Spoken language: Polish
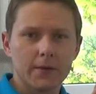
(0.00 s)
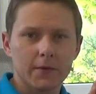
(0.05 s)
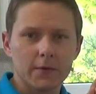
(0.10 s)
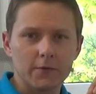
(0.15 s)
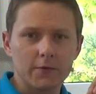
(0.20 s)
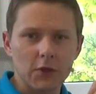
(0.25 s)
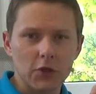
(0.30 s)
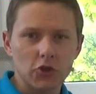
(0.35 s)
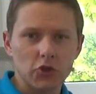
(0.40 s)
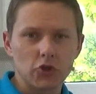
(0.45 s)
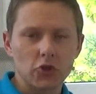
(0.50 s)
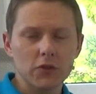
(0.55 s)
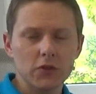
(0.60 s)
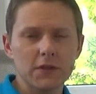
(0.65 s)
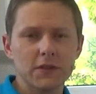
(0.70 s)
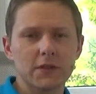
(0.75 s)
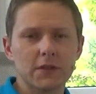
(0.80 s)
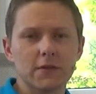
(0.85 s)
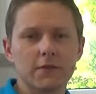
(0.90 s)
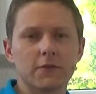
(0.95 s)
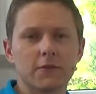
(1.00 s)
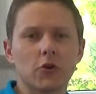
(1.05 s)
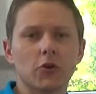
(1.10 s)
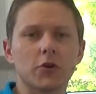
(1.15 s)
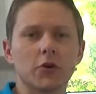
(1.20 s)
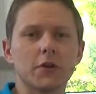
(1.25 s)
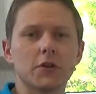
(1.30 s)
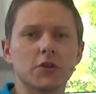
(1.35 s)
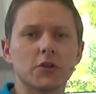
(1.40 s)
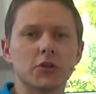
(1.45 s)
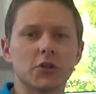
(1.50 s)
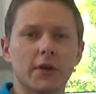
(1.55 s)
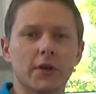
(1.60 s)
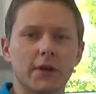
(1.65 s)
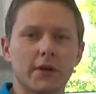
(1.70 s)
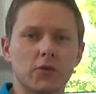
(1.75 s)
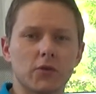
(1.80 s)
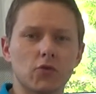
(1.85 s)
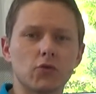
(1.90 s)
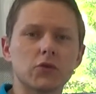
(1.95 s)
wierzący w
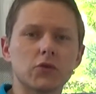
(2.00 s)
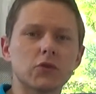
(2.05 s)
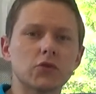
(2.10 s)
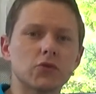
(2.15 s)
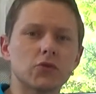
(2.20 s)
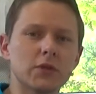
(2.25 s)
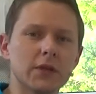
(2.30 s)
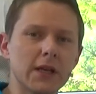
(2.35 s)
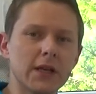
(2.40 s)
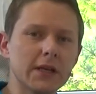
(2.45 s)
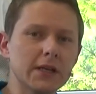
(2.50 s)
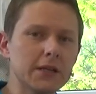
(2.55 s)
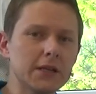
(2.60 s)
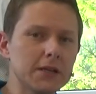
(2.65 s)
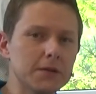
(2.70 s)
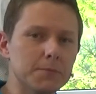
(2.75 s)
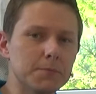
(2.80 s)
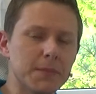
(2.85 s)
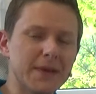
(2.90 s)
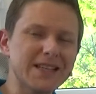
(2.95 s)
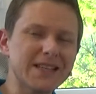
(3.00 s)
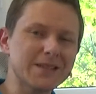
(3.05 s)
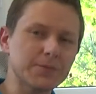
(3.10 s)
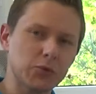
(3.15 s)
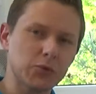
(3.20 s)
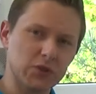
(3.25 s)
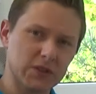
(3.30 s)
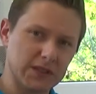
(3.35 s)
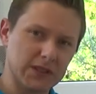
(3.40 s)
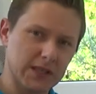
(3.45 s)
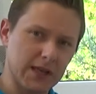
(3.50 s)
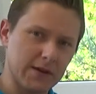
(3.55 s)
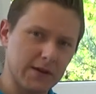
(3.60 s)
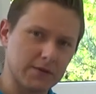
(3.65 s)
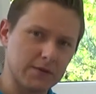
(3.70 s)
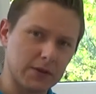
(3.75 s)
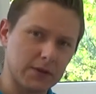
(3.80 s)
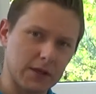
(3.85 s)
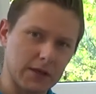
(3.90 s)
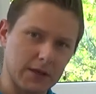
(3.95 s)
Koryncie usunęli
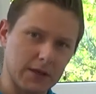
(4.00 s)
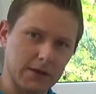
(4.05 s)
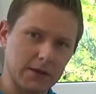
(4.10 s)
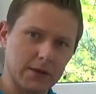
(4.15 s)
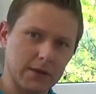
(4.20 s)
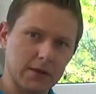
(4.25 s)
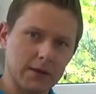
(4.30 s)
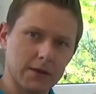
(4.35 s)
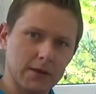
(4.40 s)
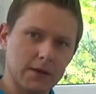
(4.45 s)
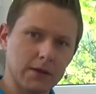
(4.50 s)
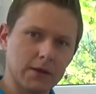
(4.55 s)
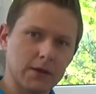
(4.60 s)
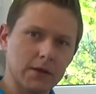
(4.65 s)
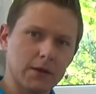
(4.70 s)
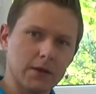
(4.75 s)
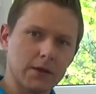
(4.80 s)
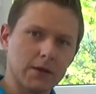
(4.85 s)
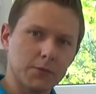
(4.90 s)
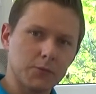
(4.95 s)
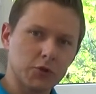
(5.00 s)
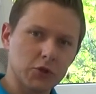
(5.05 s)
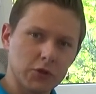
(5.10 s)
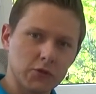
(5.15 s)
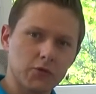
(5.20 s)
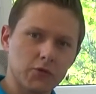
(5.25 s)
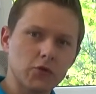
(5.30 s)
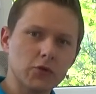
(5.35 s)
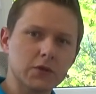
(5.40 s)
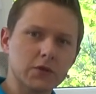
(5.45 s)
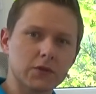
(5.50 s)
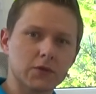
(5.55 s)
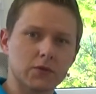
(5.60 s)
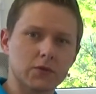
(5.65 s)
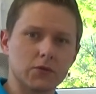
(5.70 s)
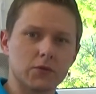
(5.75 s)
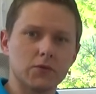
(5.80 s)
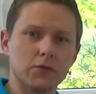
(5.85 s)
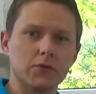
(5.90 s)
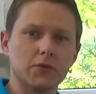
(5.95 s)
bezpodstawnie
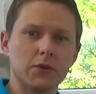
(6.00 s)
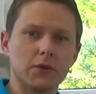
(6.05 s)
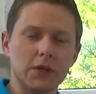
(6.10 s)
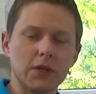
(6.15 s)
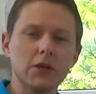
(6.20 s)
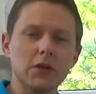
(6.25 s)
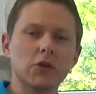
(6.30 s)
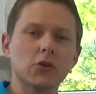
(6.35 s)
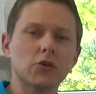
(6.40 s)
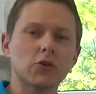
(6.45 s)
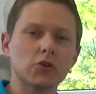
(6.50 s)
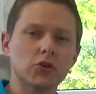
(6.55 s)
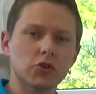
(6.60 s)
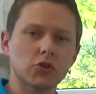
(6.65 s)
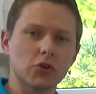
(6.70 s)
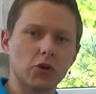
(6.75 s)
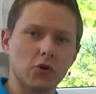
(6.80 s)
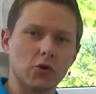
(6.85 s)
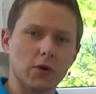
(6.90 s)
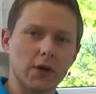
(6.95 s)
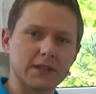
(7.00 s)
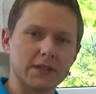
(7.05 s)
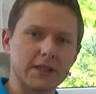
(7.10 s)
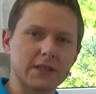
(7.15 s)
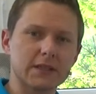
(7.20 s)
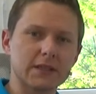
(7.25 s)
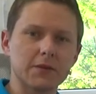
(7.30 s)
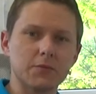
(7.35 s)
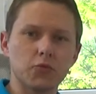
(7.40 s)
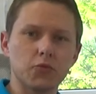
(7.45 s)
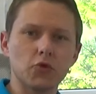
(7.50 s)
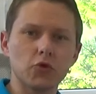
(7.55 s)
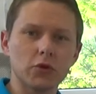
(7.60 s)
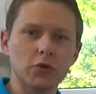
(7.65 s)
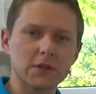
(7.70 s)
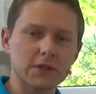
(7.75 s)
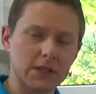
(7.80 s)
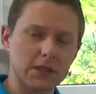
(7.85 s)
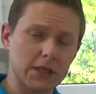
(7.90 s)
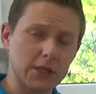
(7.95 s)
przywódców ich kościoła,
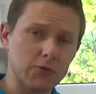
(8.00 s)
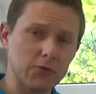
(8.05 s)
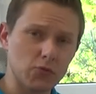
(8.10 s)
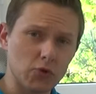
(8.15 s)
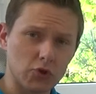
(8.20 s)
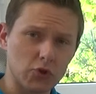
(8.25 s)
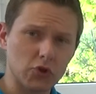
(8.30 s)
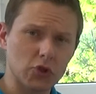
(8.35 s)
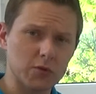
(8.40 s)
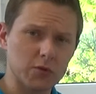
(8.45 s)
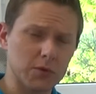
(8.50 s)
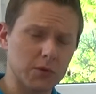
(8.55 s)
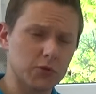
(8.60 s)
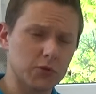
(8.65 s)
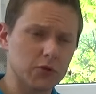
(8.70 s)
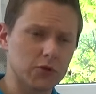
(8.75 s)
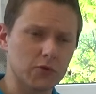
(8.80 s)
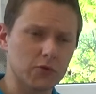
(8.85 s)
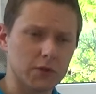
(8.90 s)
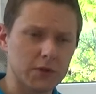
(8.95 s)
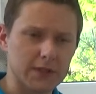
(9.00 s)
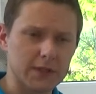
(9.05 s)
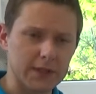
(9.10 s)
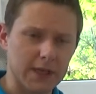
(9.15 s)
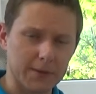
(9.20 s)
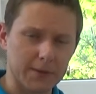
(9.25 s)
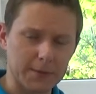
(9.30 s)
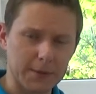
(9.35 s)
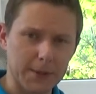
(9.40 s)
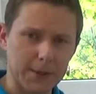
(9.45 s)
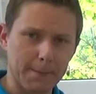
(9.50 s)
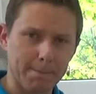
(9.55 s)
zastępując ich młodszymi przywódcami.